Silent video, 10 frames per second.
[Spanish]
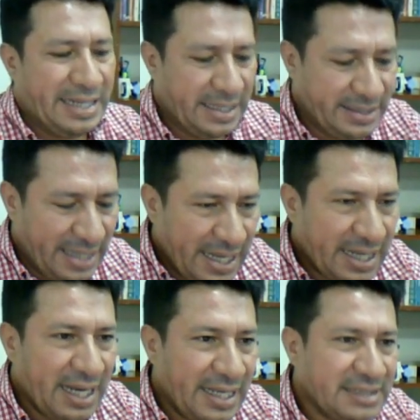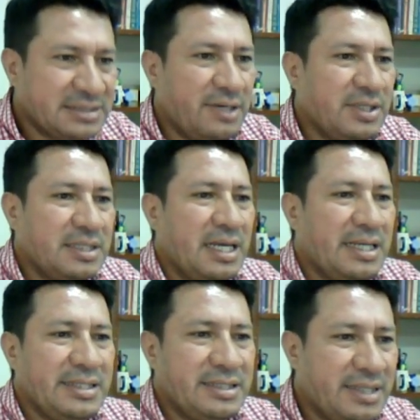que tenga esta
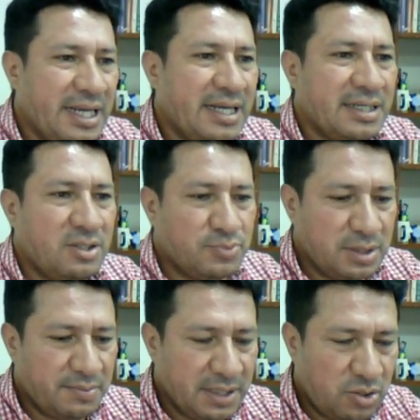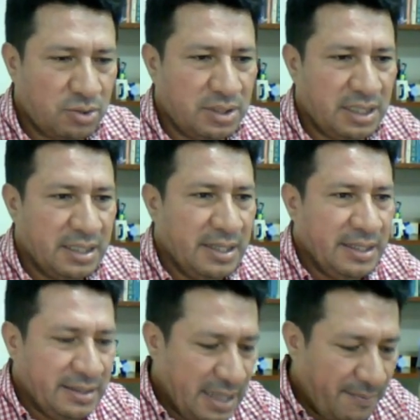ventana de entrega, de observación,
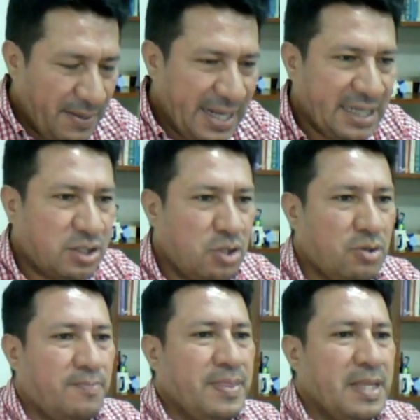de, aplicación.